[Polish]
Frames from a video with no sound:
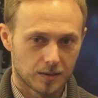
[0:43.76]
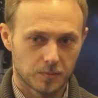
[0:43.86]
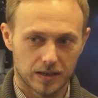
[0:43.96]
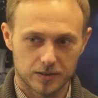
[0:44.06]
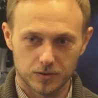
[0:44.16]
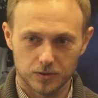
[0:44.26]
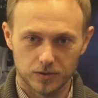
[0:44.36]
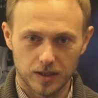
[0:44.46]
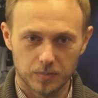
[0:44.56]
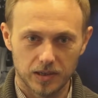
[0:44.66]
bardzo
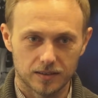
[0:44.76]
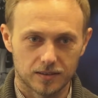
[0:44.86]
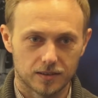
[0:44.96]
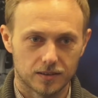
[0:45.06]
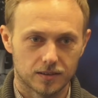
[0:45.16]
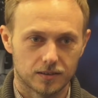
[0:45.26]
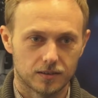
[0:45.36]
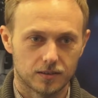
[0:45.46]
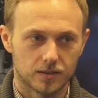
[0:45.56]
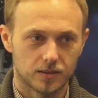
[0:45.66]
napięty
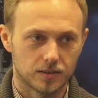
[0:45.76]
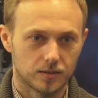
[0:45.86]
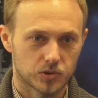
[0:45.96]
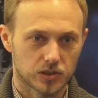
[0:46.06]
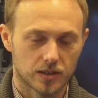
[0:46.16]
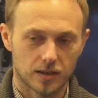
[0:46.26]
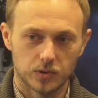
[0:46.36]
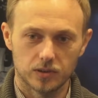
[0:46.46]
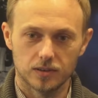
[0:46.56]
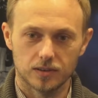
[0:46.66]
i przed
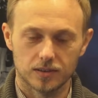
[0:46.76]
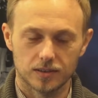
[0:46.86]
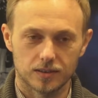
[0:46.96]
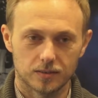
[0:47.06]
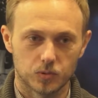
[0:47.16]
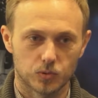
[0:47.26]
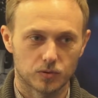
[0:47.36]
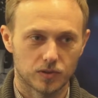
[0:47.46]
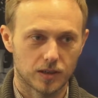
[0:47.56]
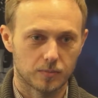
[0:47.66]
nami e,
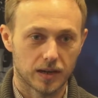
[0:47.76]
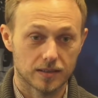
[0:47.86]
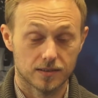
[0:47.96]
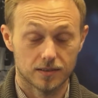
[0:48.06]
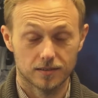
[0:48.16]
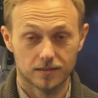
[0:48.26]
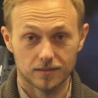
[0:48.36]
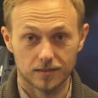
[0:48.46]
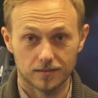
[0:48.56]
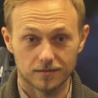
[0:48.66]
było wiele pracy.
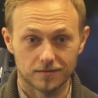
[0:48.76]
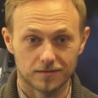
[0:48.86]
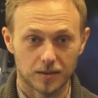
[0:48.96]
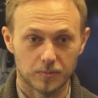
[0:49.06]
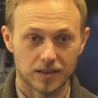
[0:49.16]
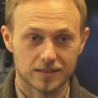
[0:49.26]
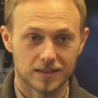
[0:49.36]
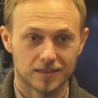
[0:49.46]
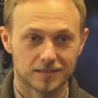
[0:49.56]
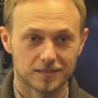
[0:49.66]
Mm, ta
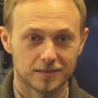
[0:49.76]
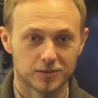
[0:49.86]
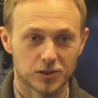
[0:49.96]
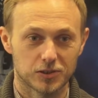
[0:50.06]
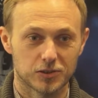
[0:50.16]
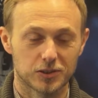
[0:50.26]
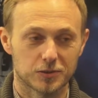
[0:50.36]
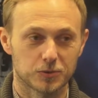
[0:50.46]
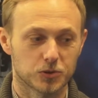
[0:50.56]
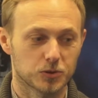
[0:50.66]
praca się jeszcze nie
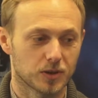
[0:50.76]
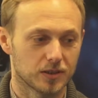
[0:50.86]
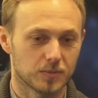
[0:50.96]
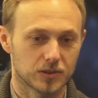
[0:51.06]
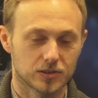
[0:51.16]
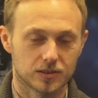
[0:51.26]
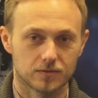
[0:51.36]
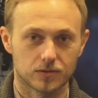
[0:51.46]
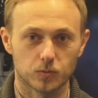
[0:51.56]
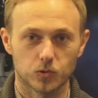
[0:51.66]
skończyła i będzie
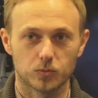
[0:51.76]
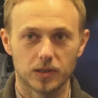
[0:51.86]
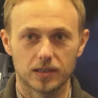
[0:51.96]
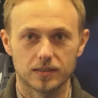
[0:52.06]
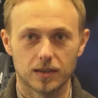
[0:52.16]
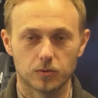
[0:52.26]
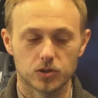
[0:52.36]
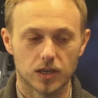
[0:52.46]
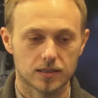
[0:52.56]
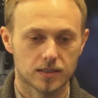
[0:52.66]
w tym klubie cały
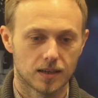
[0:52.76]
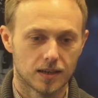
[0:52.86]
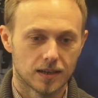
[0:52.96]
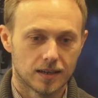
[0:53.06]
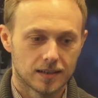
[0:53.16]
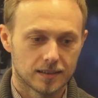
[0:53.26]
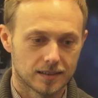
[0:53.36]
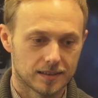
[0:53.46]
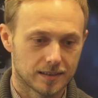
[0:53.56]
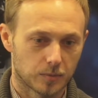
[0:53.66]
czas.
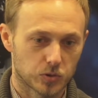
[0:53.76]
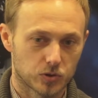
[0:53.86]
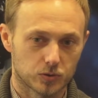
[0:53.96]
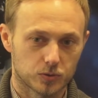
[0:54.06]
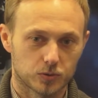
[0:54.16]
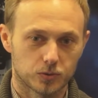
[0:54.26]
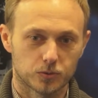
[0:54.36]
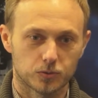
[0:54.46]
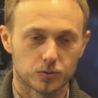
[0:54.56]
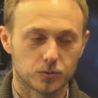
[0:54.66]
E, na
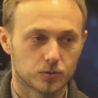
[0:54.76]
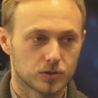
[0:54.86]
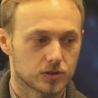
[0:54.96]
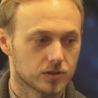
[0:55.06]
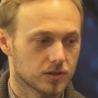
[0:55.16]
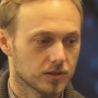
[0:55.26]
początku, gdzieś